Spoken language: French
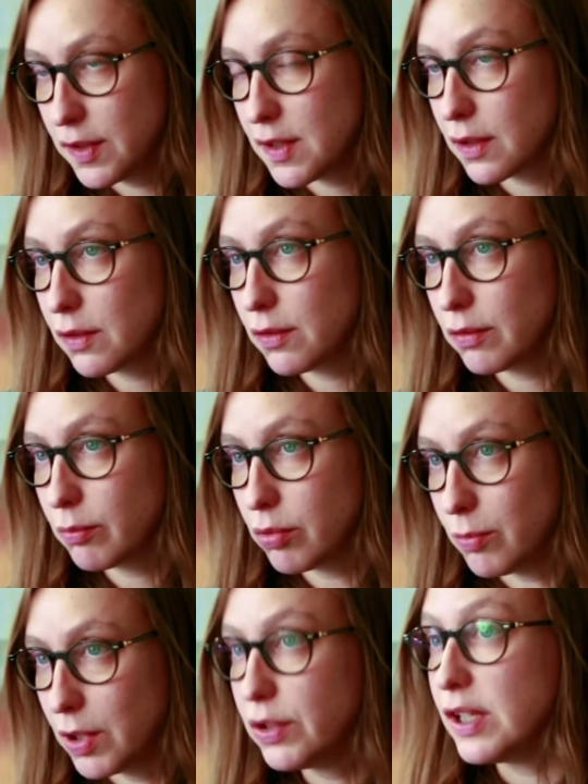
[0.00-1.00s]
C'est-à-dire ce sont
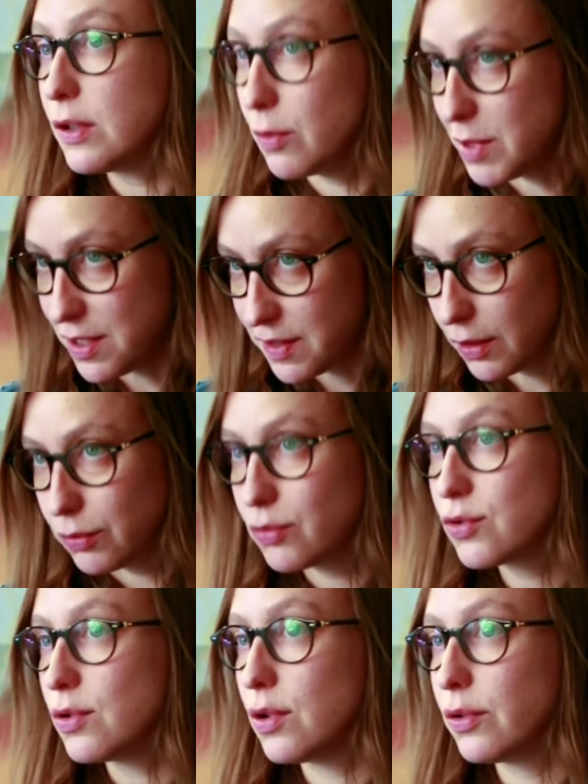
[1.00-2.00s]
pour moi des comédiens, donc
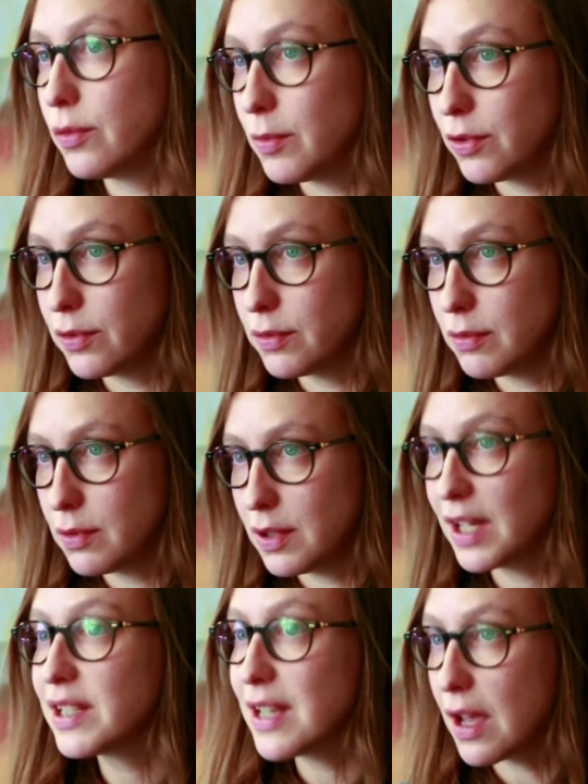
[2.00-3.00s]
je leur demande
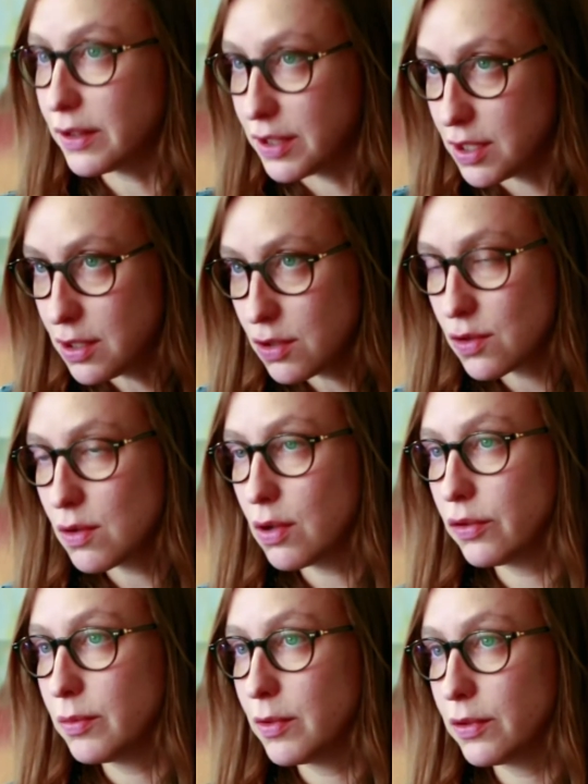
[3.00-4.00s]
d'incarner, je
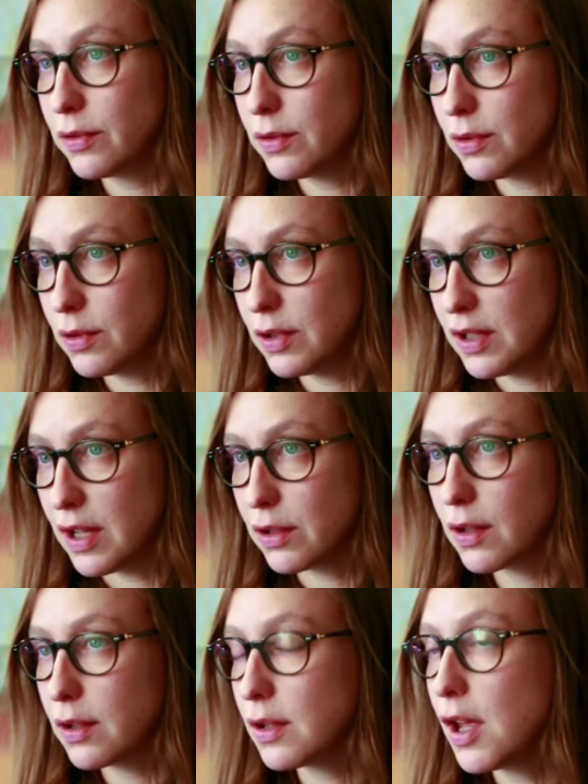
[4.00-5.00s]
leur demande
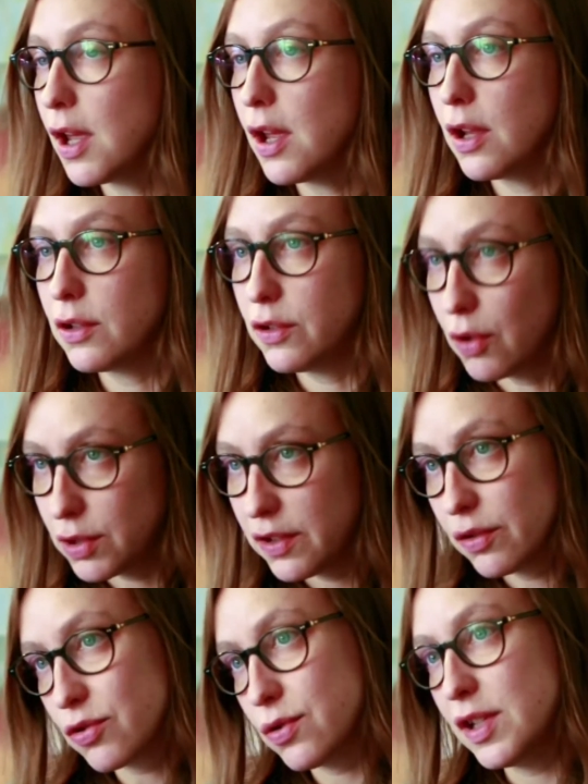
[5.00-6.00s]
d'être dans
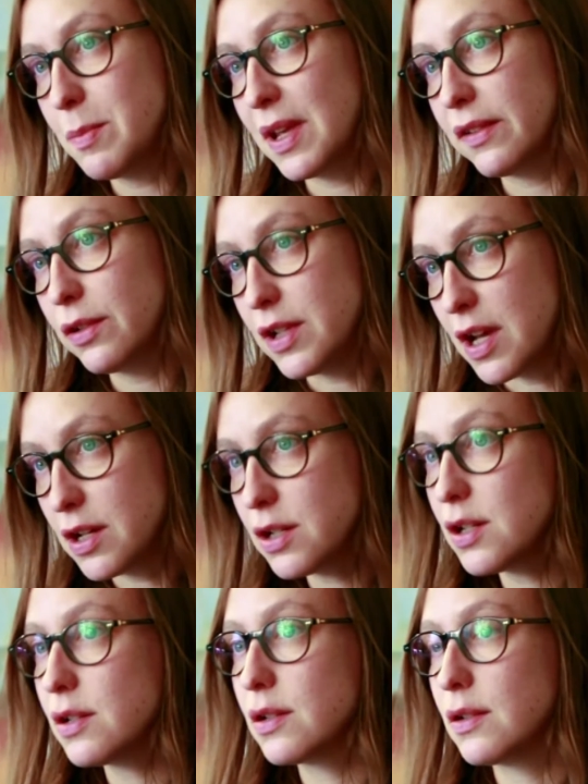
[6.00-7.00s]
les enjeux des
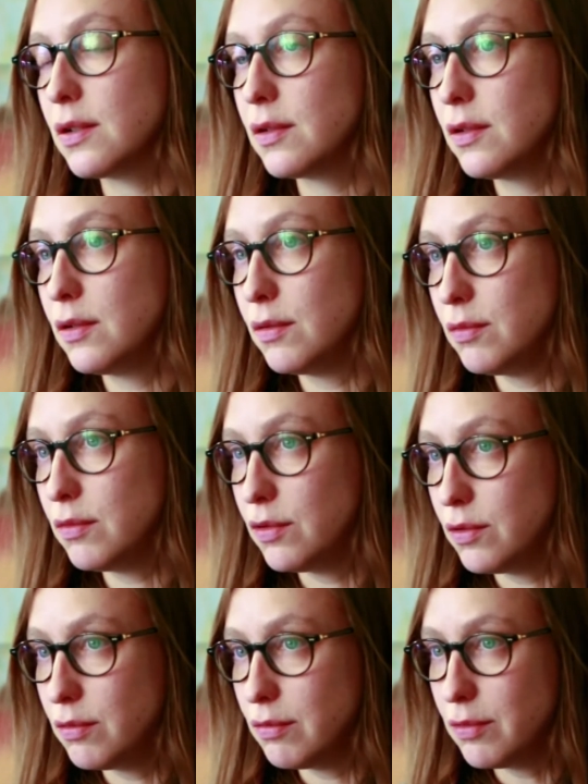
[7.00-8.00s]
personnages, euh,
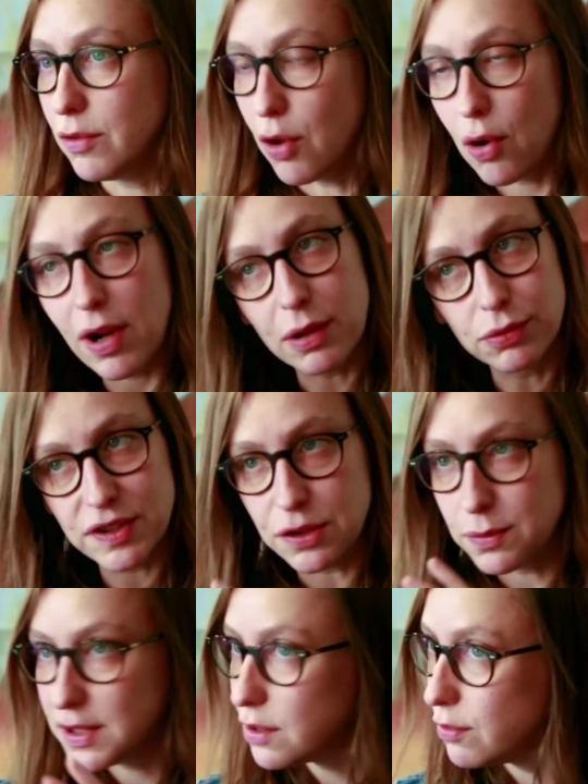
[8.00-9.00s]
dans la
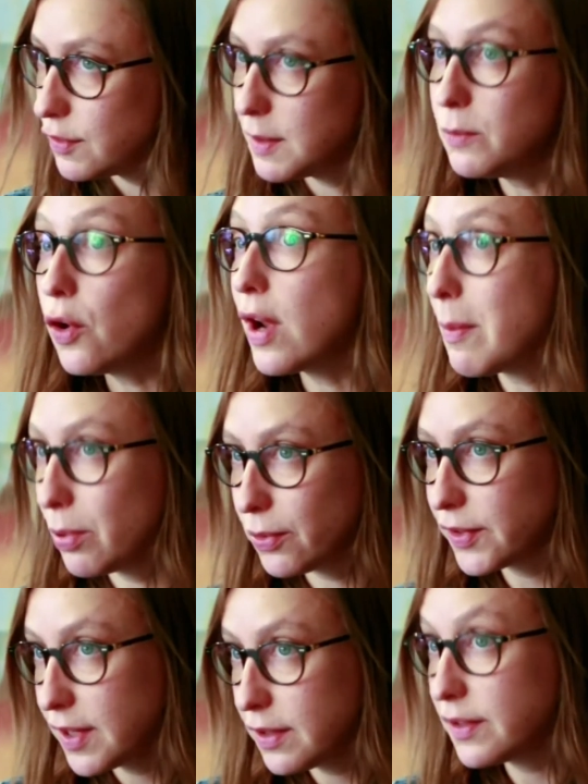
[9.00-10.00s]
continuité du film, dans la
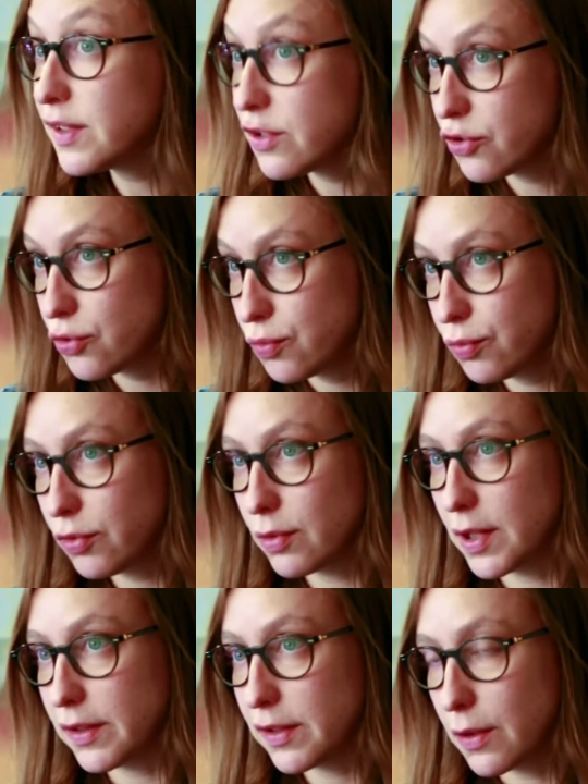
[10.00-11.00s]
pensée de ce qui se joue sur
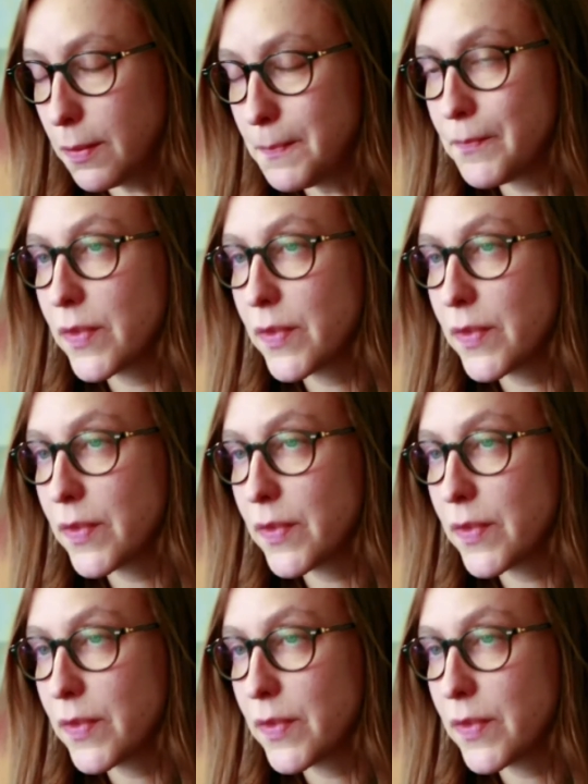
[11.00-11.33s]
l'instant,